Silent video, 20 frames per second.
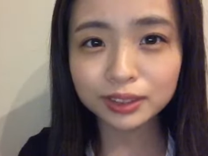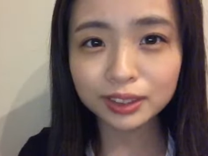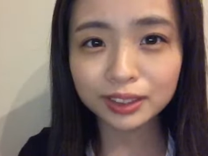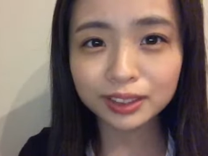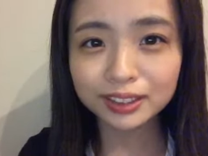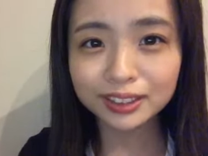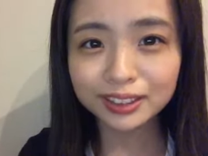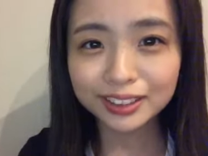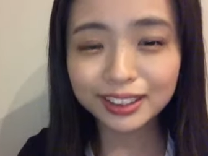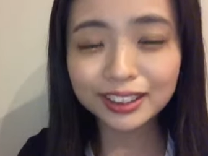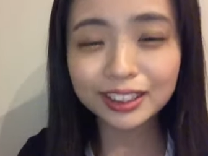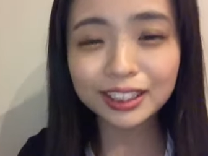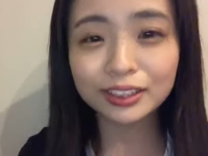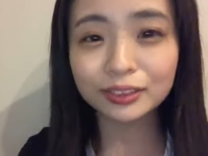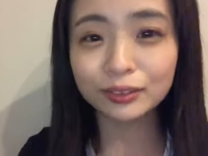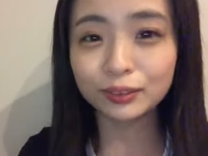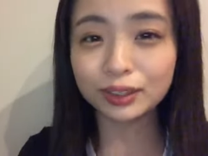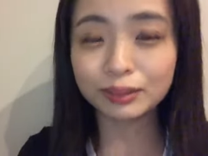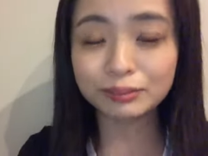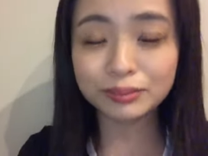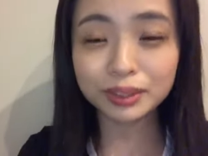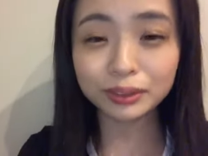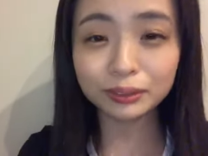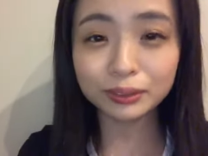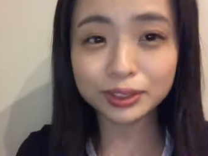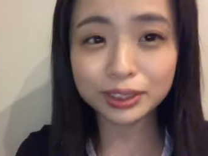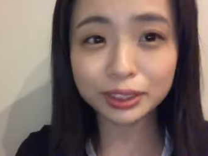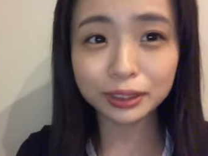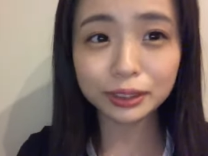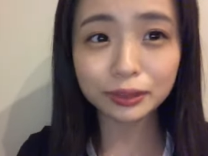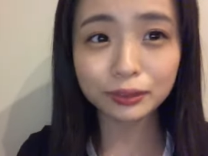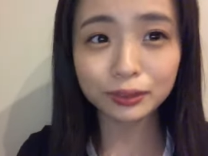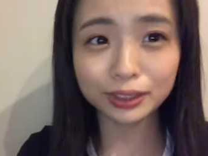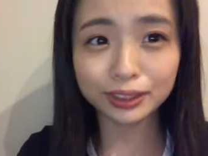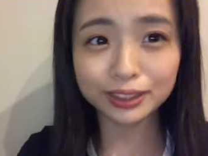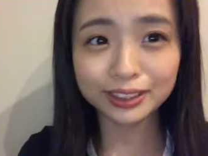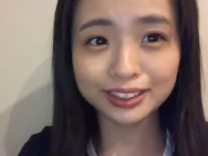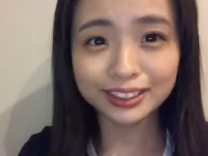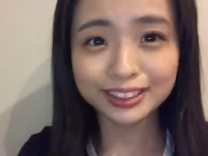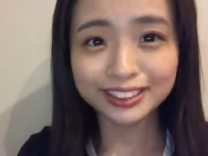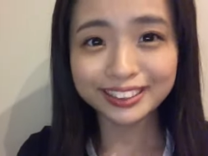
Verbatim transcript: たえあの神宿さんだよね